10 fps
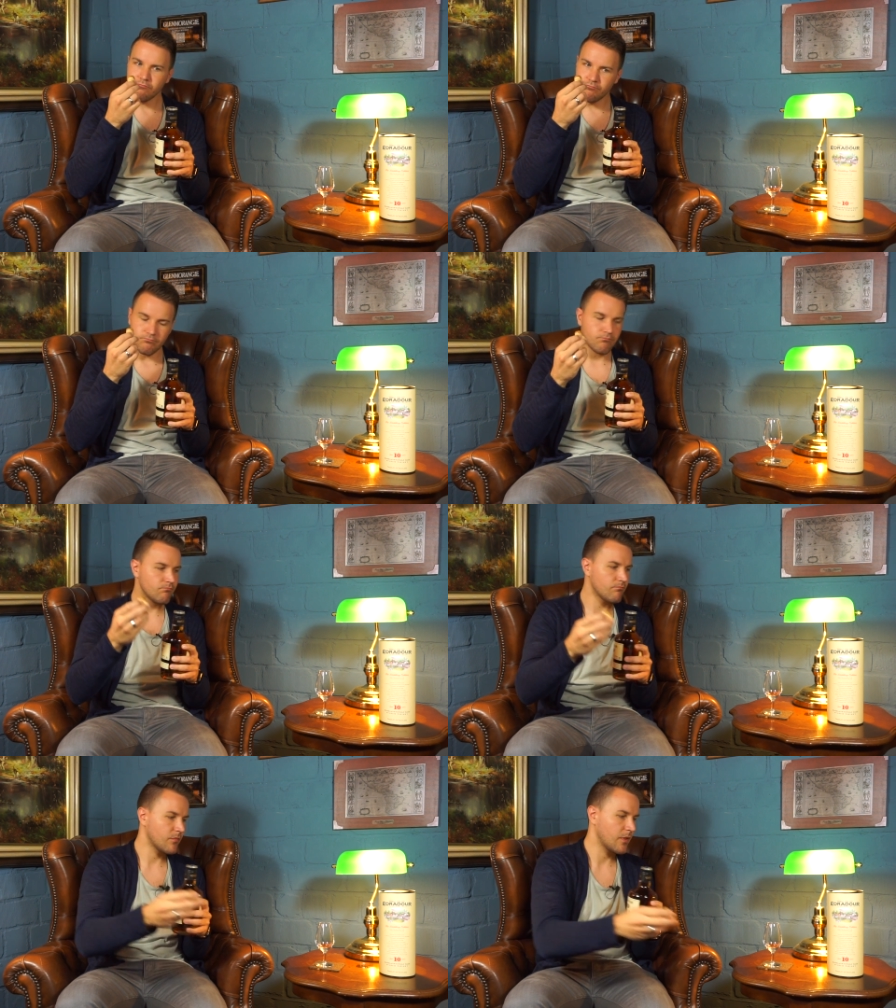
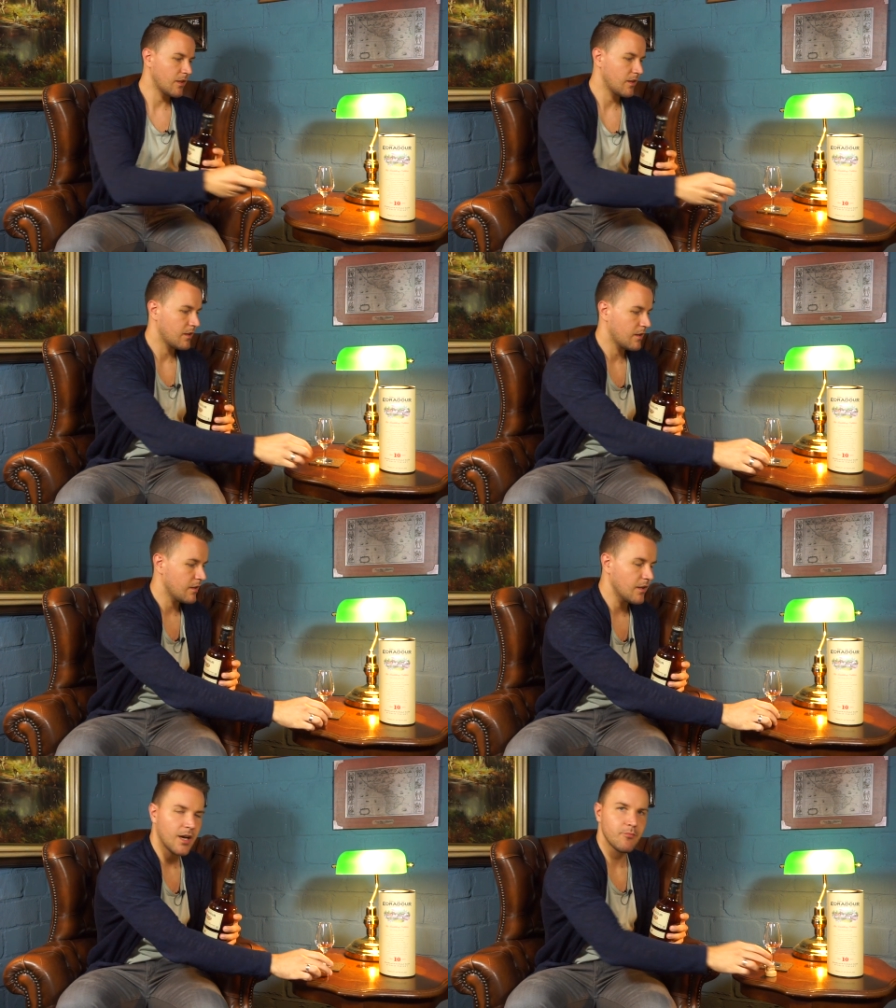mhm.
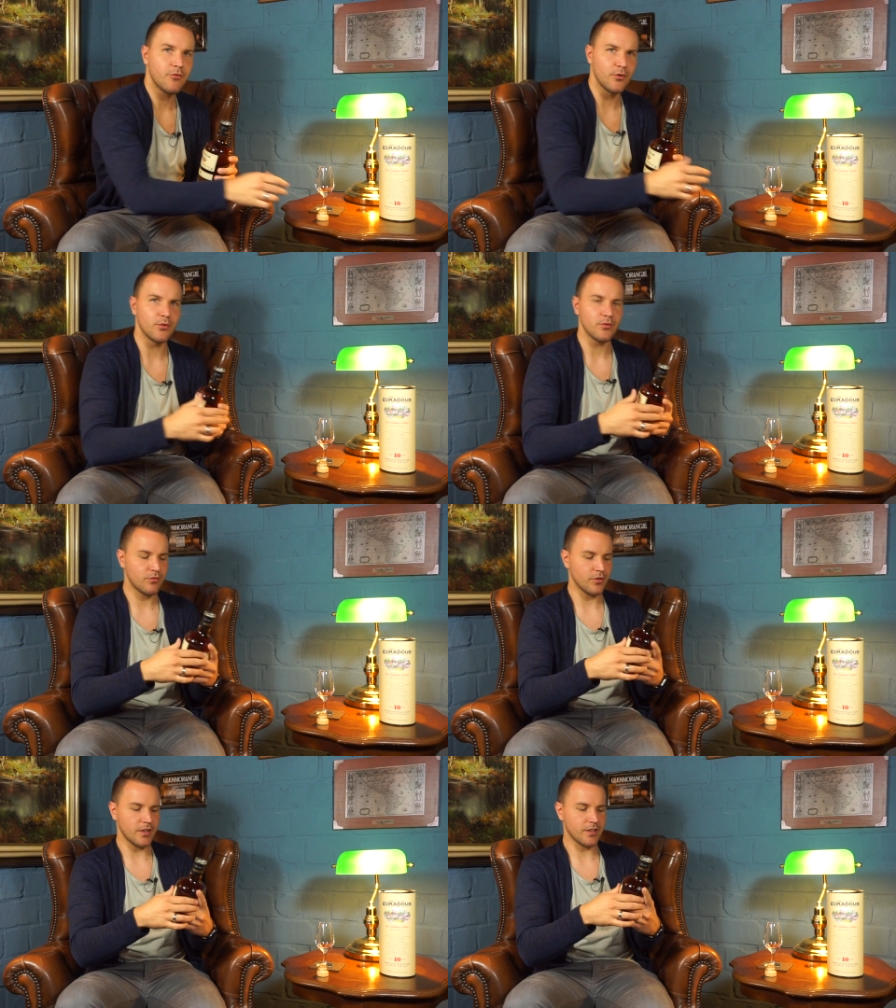Abfüllung
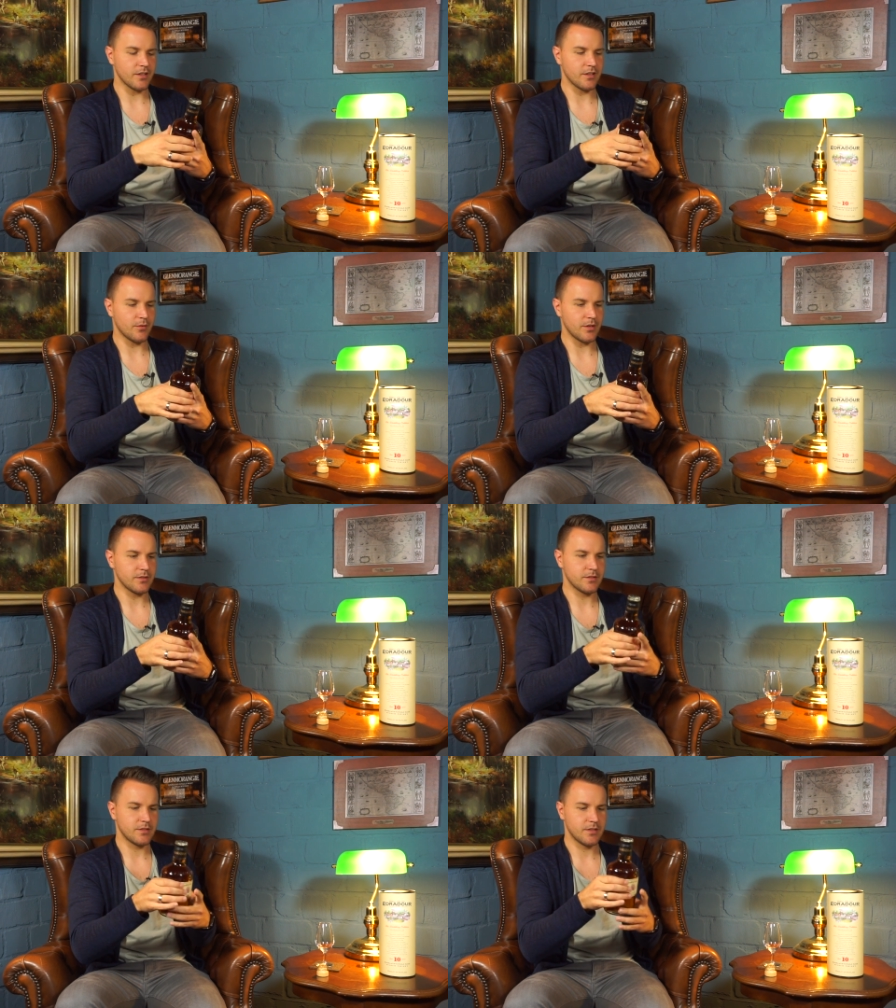von Edra Dauer.